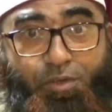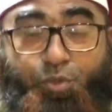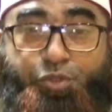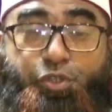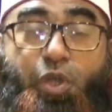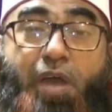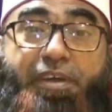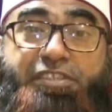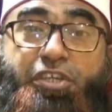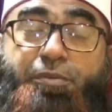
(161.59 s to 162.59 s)
উচ্চ
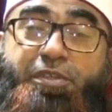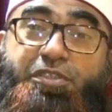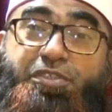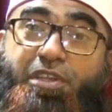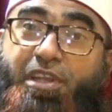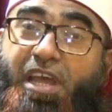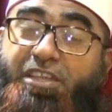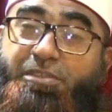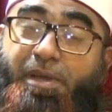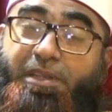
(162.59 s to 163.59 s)
আওয়াজে নবীজি সাল্লাহ
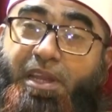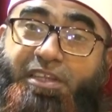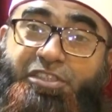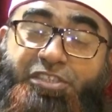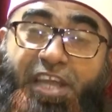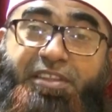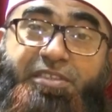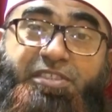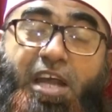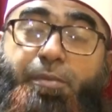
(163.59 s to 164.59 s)
আল্লাহর কাছে
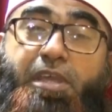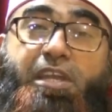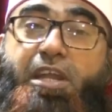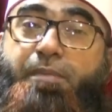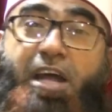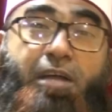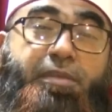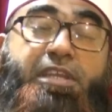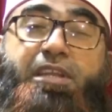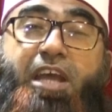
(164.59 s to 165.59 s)
চাইতেন সাহাবাই কেরাম
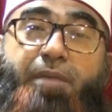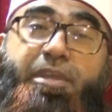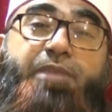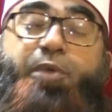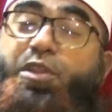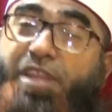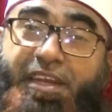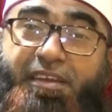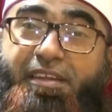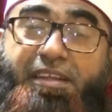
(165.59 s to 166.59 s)
আমিন আমিন
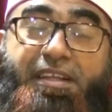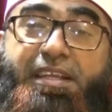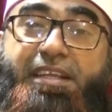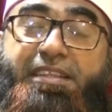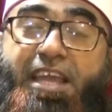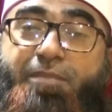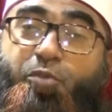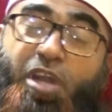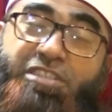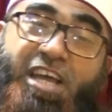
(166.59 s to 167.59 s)
বলতেন তাই
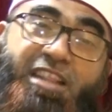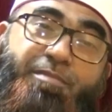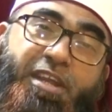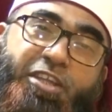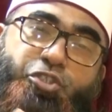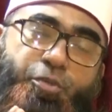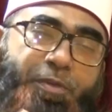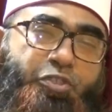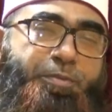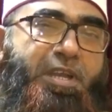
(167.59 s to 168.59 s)
মুনাজাত মানে
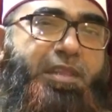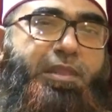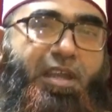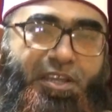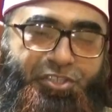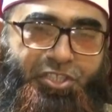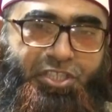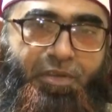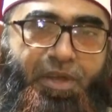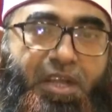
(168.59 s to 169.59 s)
চুপি চুপি আল্লাহর কাছে
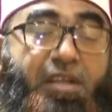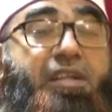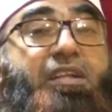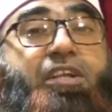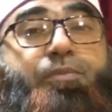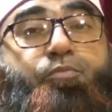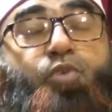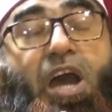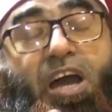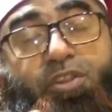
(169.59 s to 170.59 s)
চাওয়া
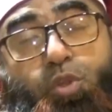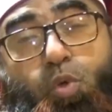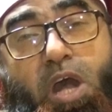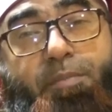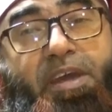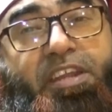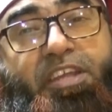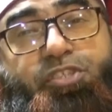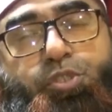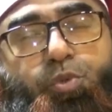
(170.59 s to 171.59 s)
আর দোয়া মানে
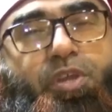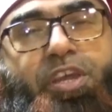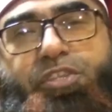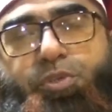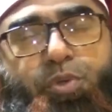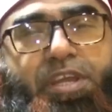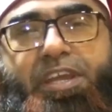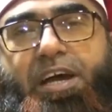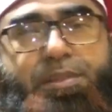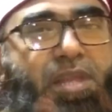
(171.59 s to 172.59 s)
জুড়ে জুড়ে
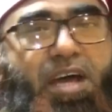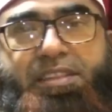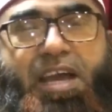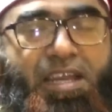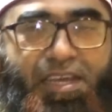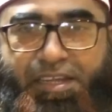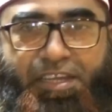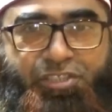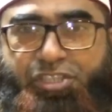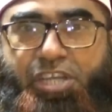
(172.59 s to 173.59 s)
আল্লাহ তালার
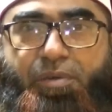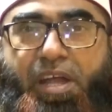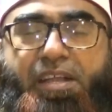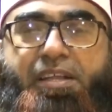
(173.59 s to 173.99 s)
কাছে চাওয়া